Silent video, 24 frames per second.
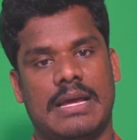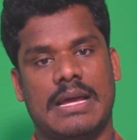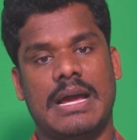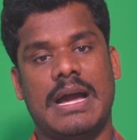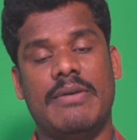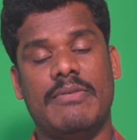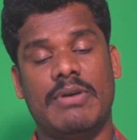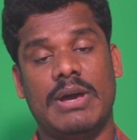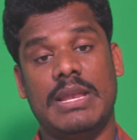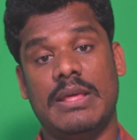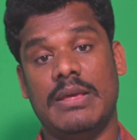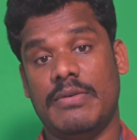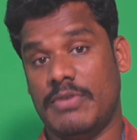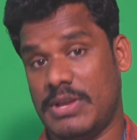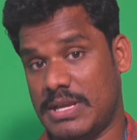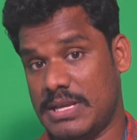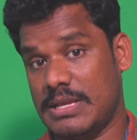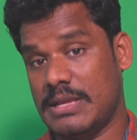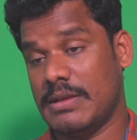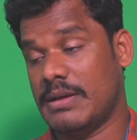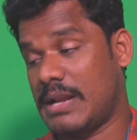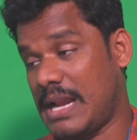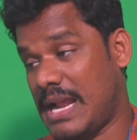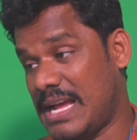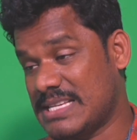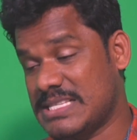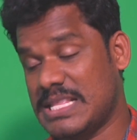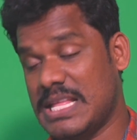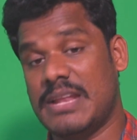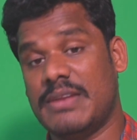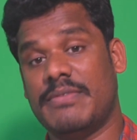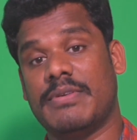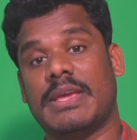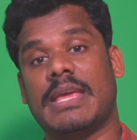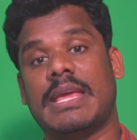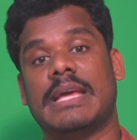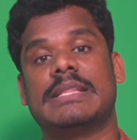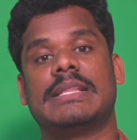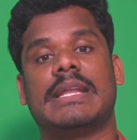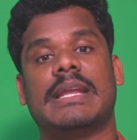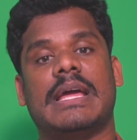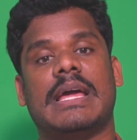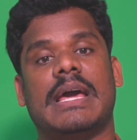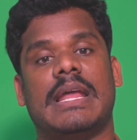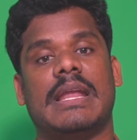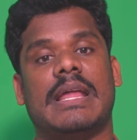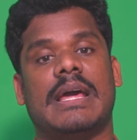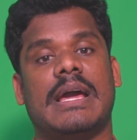కావాలి రాజధాని
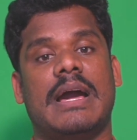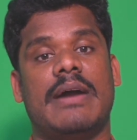వికేంద్రీకరణ